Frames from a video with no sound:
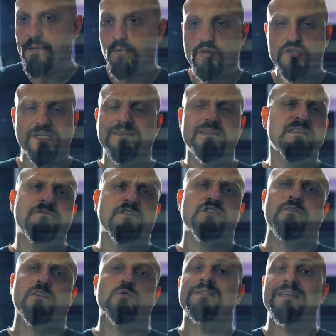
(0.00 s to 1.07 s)
e i progetti si
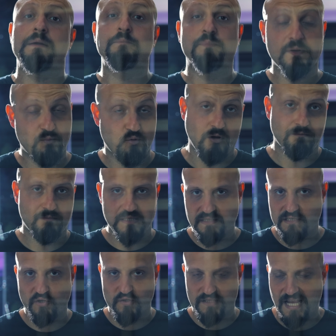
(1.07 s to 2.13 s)
facevano sempre più
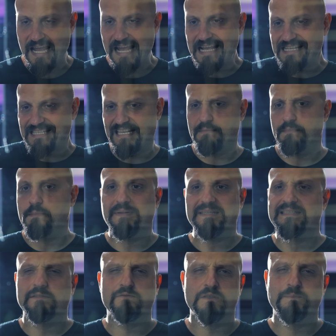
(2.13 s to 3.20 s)
ambiziosi. Sarebbe
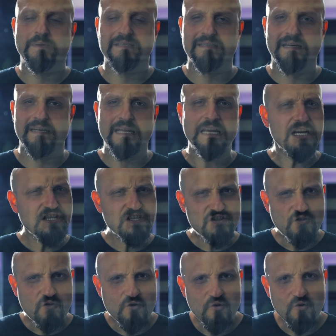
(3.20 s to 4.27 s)
bastato aspettare
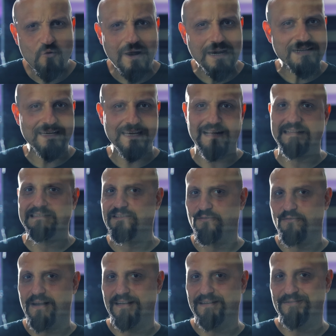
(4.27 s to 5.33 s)
solo qualche
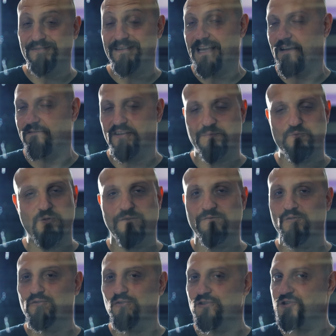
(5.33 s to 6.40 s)
altro anno e avremmo
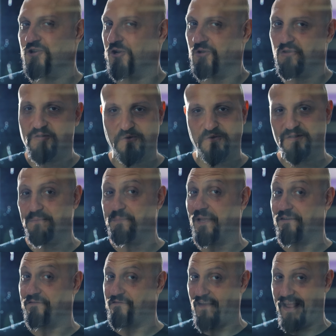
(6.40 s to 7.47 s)
avuto il gioco zozzo
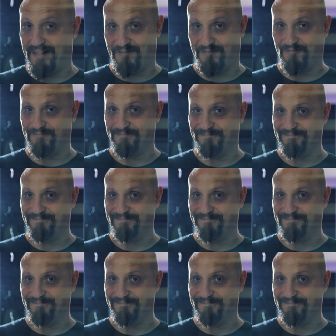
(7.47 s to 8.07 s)
perfetto.